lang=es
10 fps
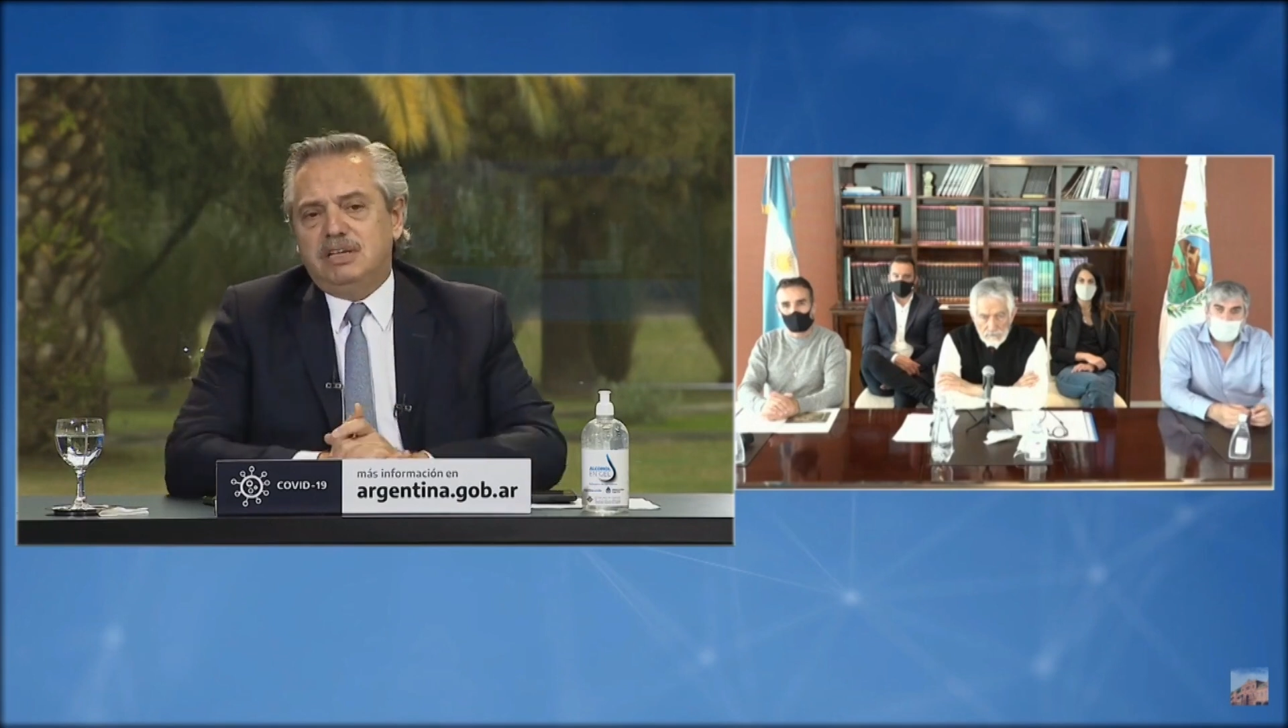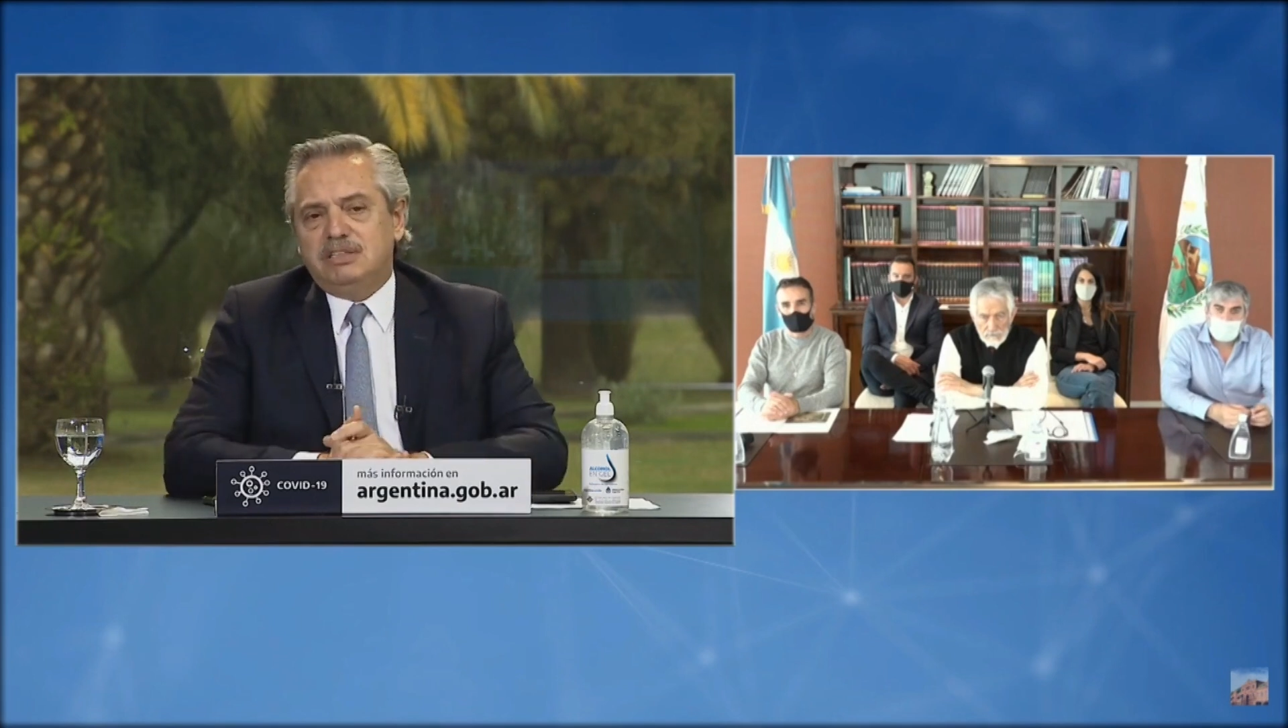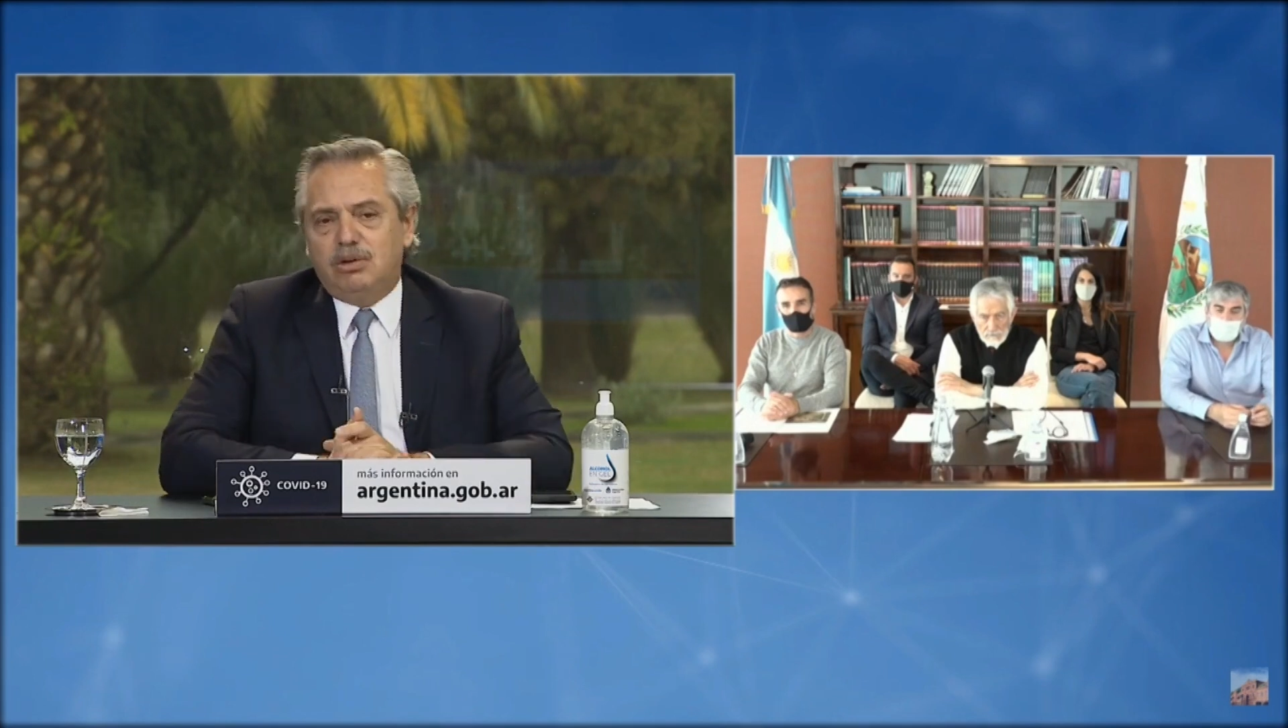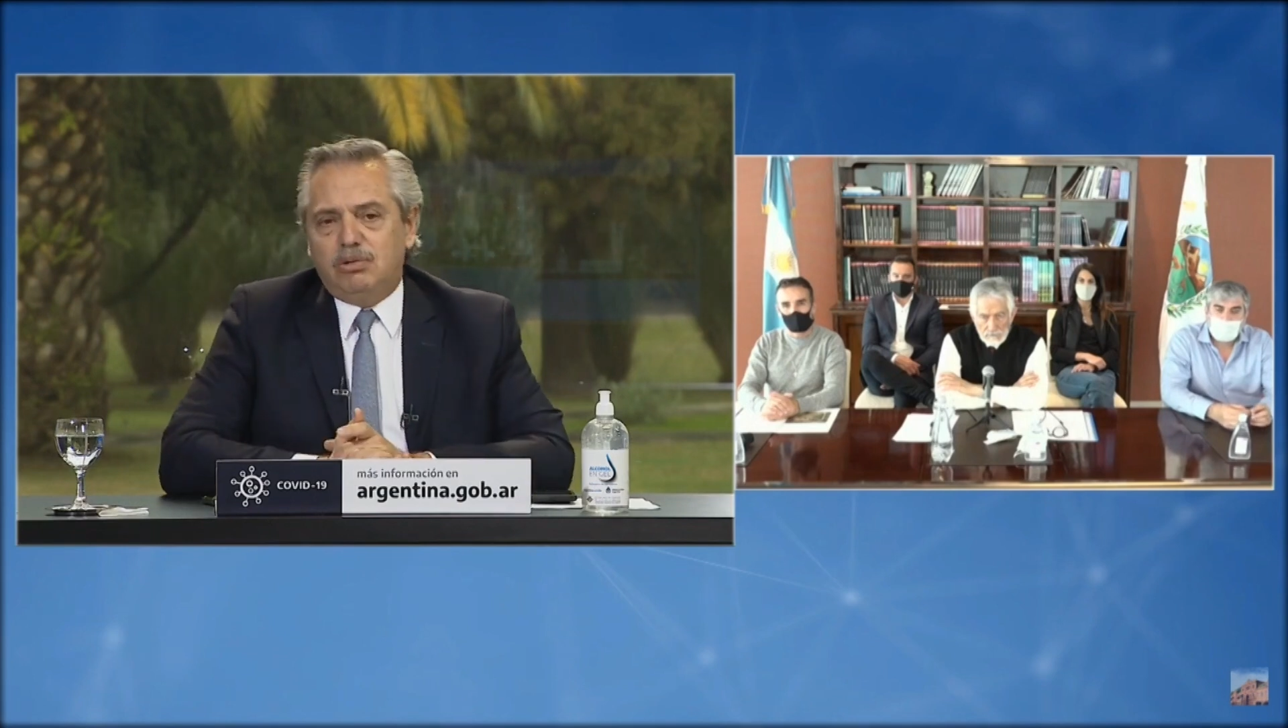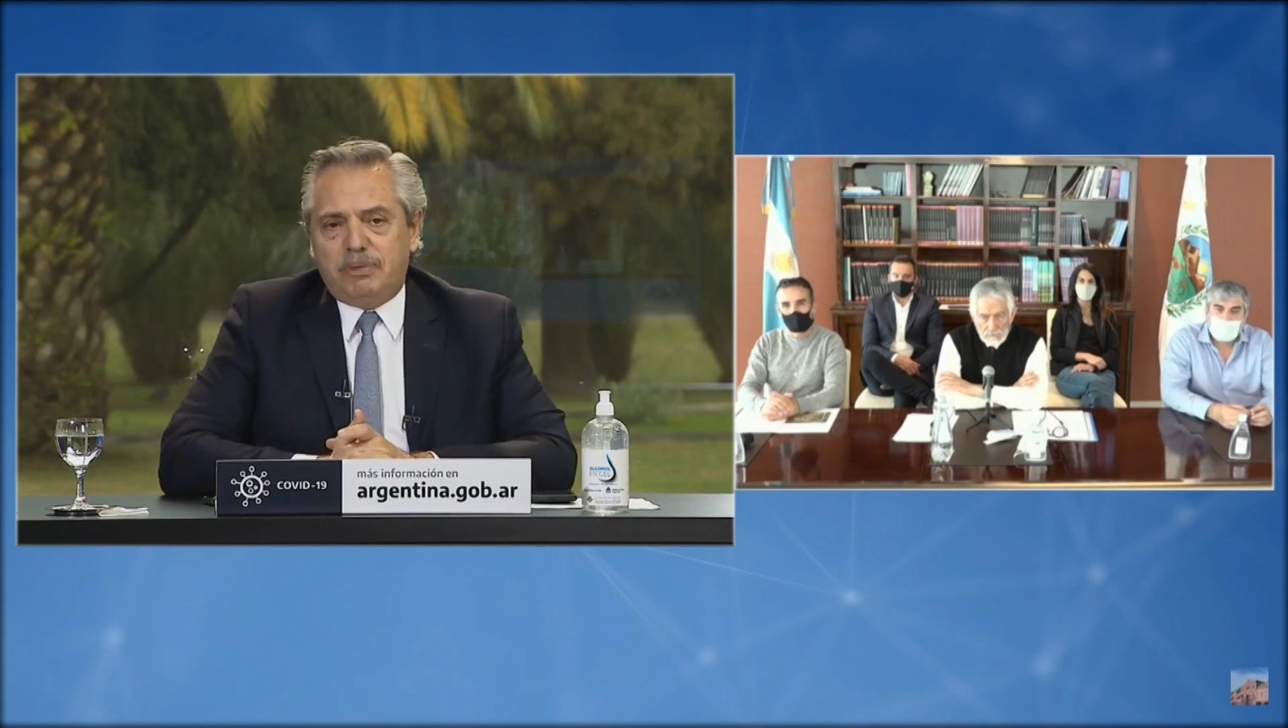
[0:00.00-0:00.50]
de
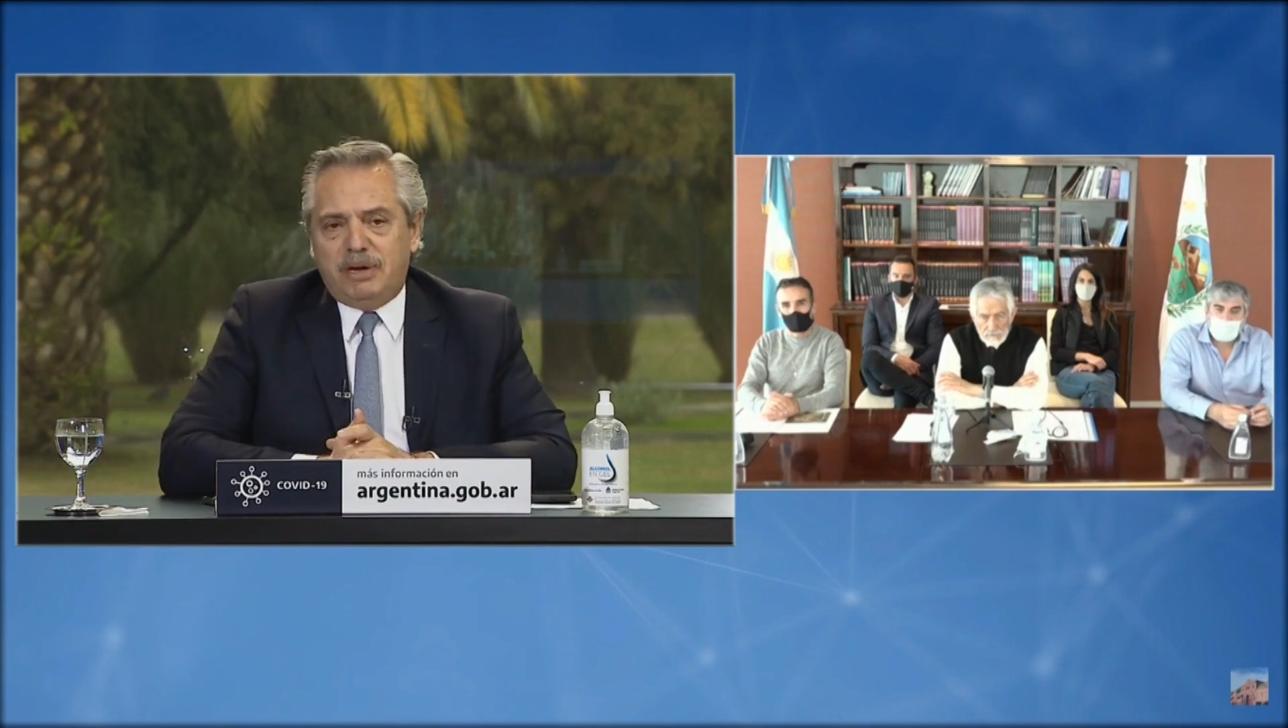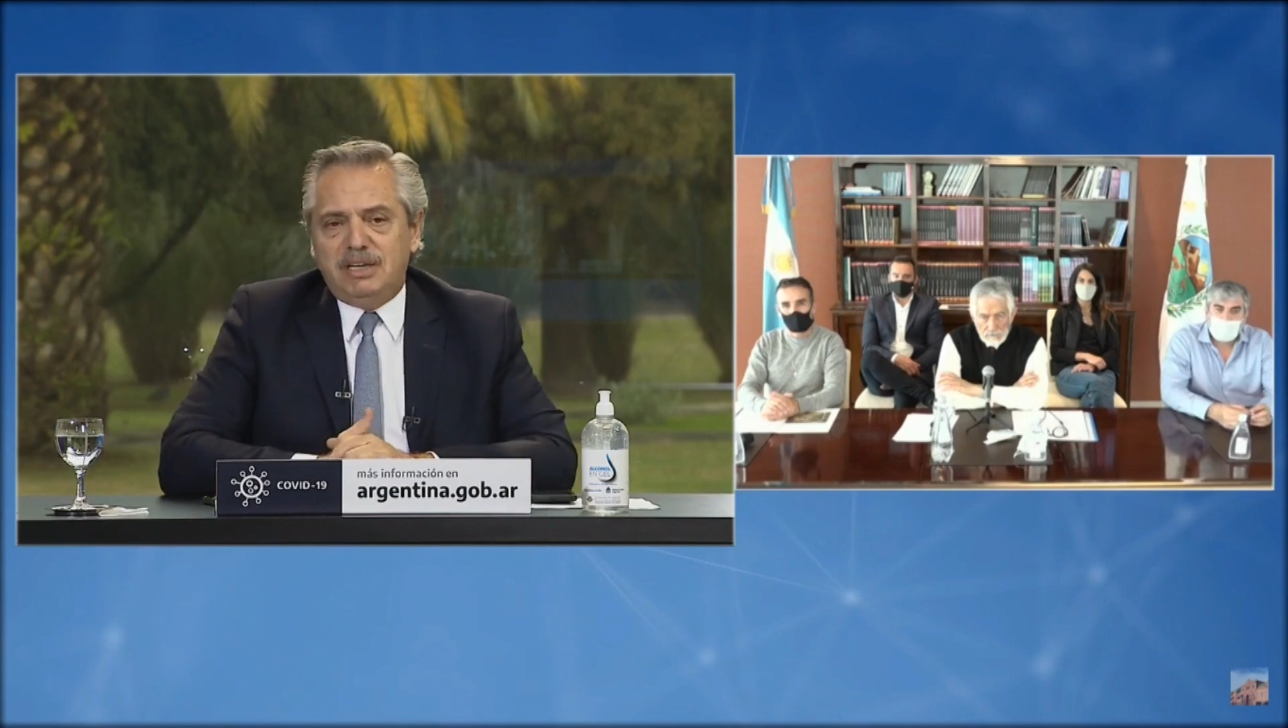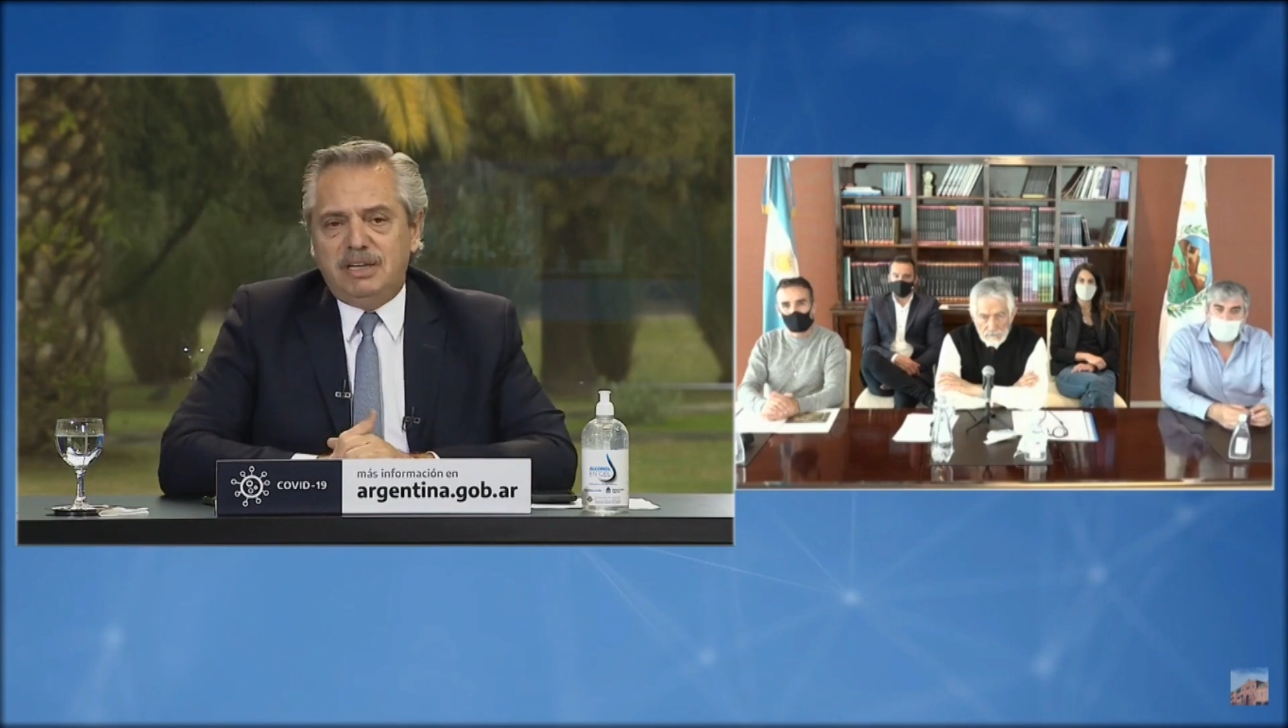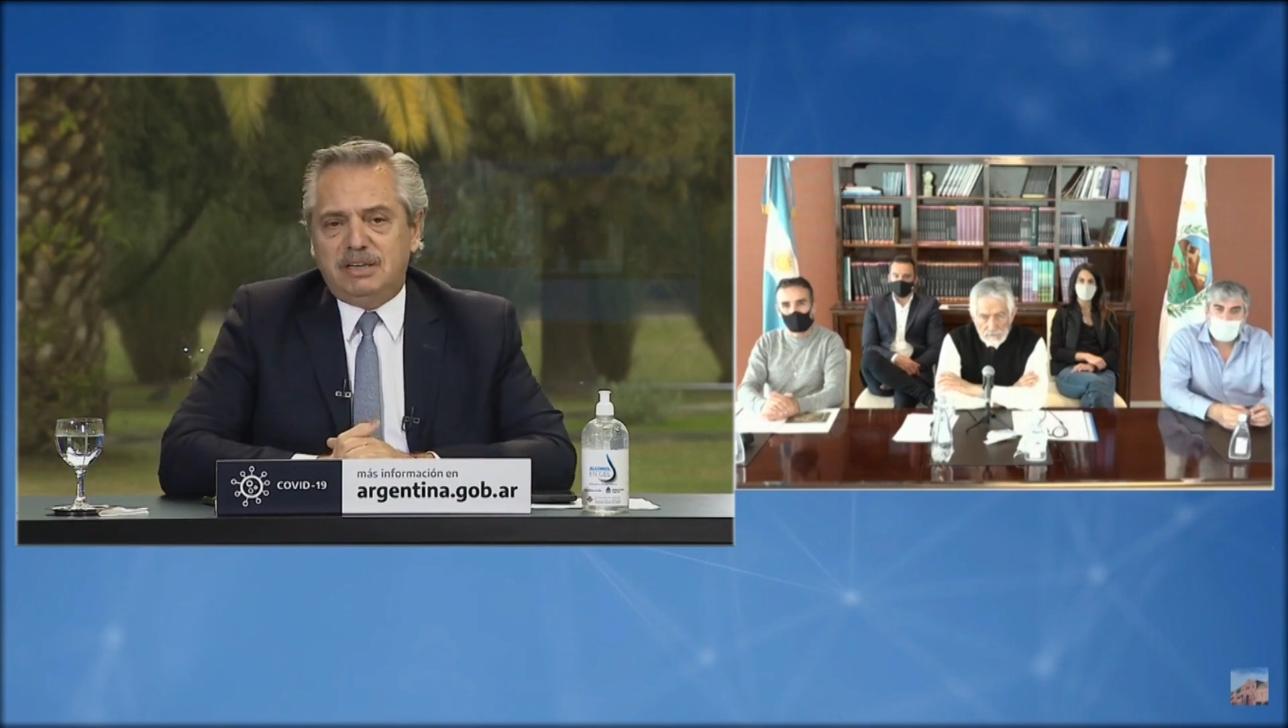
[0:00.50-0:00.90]
hacer un país